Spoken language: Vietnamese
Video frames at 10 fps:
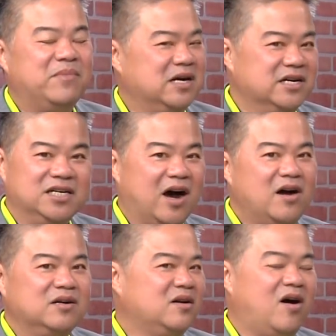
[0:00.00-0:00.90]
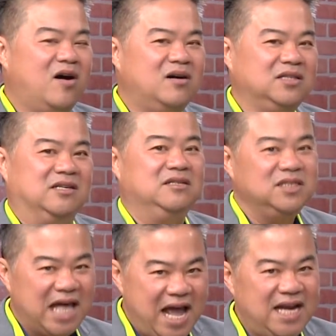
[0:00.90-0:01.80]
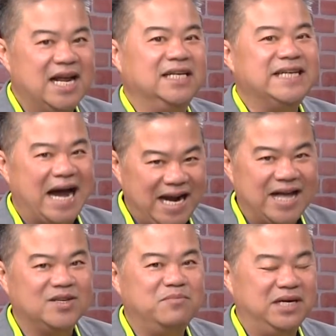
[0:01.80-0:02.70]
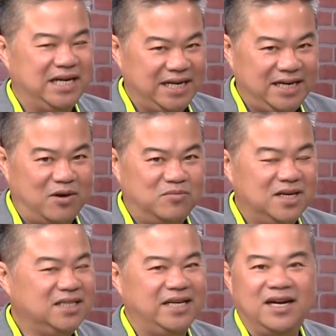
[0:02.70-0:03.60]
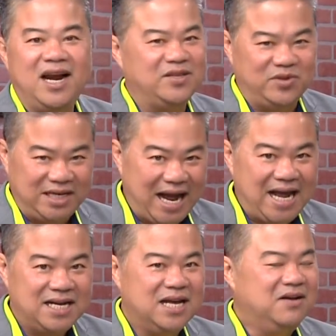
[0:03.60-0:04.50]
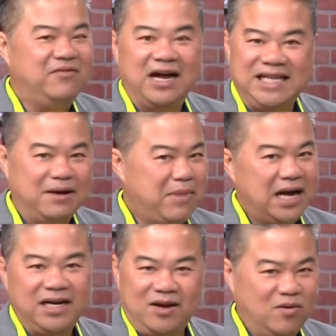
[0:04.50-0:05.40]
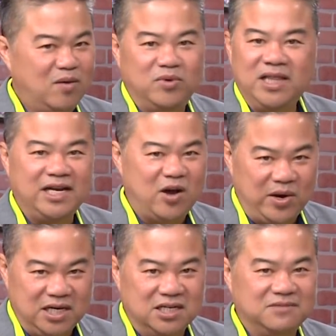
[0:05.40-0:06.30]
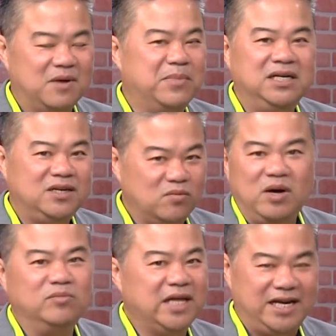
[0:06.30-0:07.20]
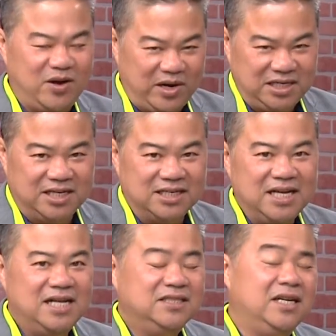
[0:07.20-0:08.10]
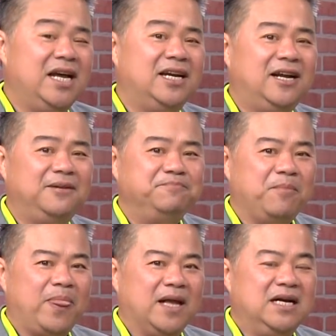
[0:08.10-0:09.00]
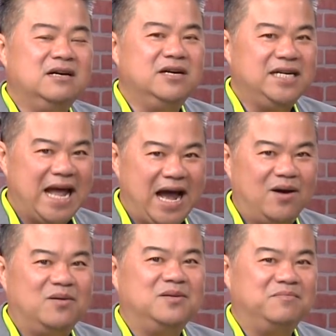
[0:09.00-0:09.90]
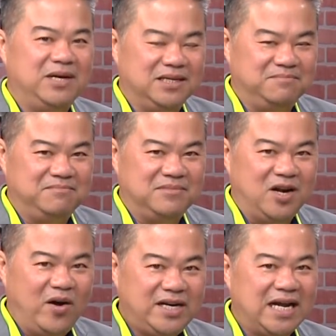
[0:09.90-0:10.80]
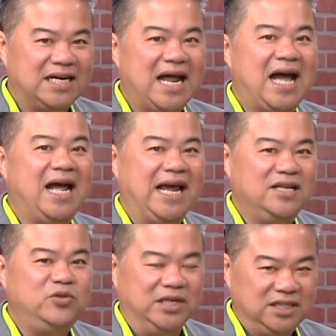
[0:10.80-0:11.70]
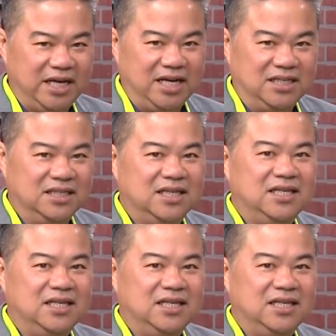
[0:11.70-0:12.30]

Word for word: mà người đó có tử tế để trả lại cho mình Đúng. Dạ. hay không đó thì đó là chuyện khác và nhà băng thì cũng không có thể đòi Đúng được rồi. và mình cũng không có thể đòi được cho nên á người nào mà nói rằng là hãy chuyển tiền